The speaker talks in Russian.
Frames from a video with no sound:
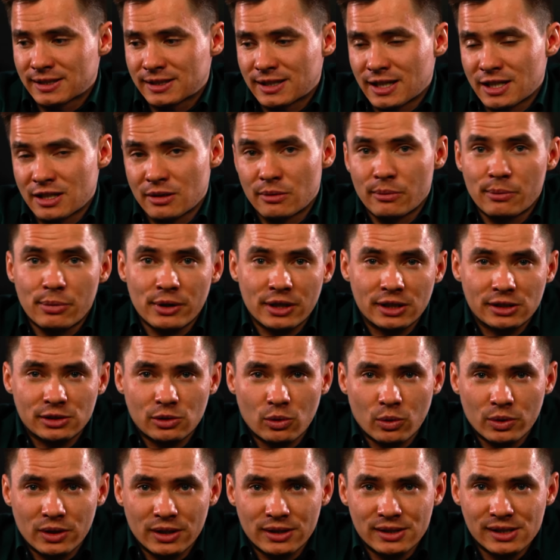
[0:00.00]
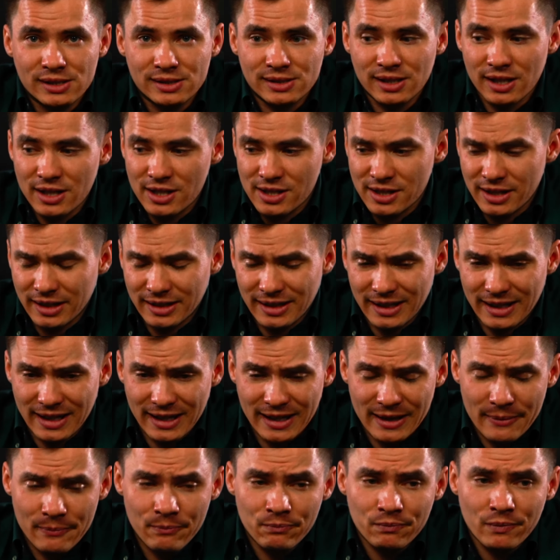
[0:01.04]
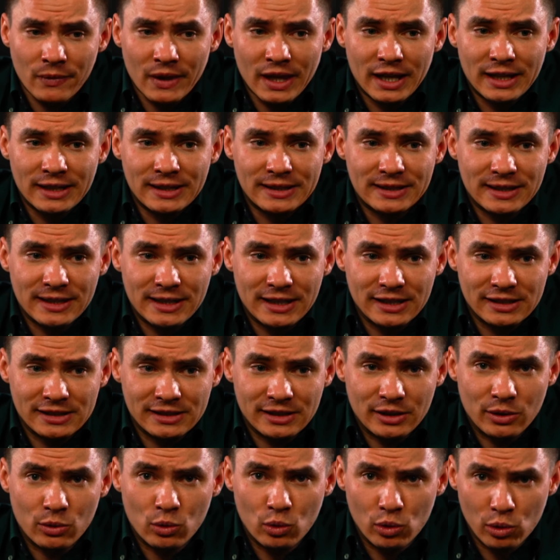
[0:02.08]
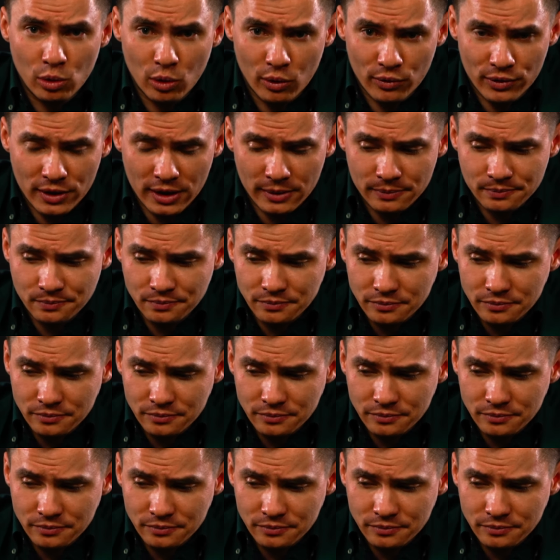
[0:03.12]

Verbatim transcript: скажем, происходит достаточно такая интересная уловка.